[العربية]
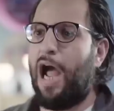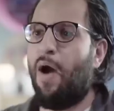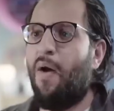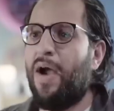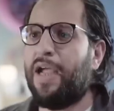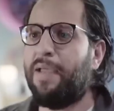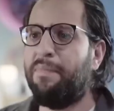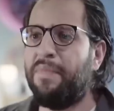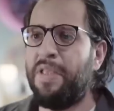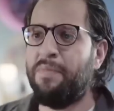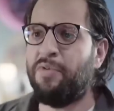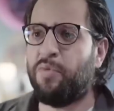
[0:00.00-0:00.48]

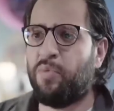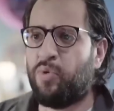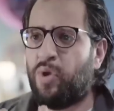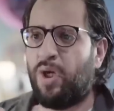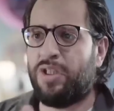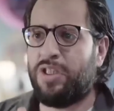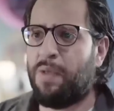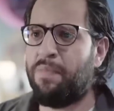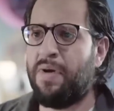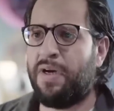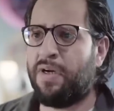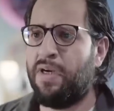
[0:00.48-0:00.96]
الحواجب دي مش
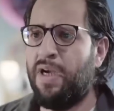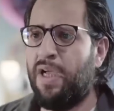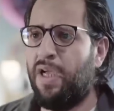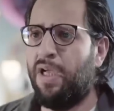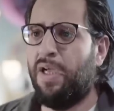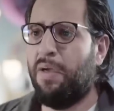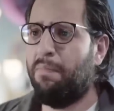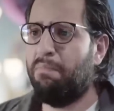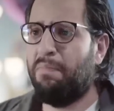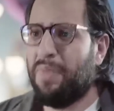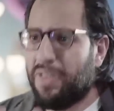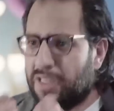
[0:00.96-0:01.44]
بتعتبر
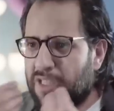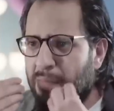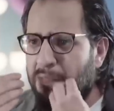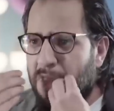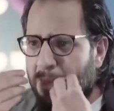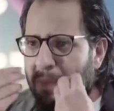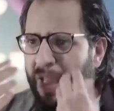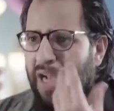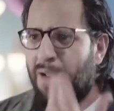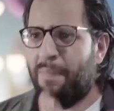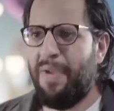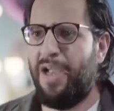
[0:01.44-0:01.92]
من
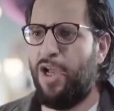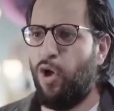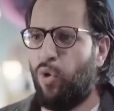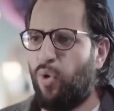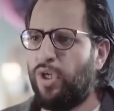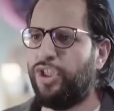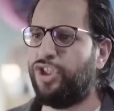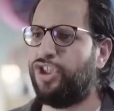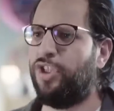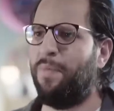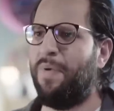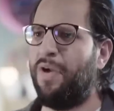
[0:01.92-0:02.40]
ضمن ملامح
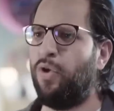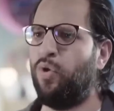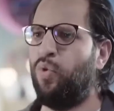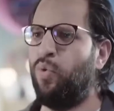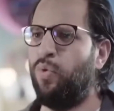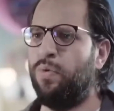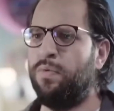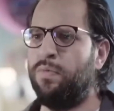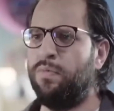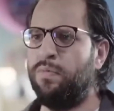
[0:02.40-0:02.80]
الوش برضه